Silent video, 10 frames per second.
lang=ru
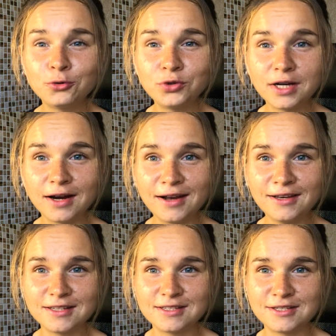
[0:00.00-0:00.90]

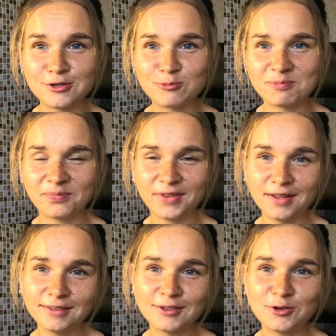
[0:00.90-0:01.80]
уникальности –
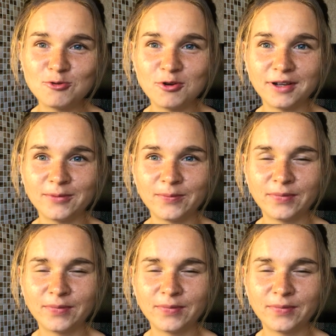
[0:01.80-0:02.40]
это другое.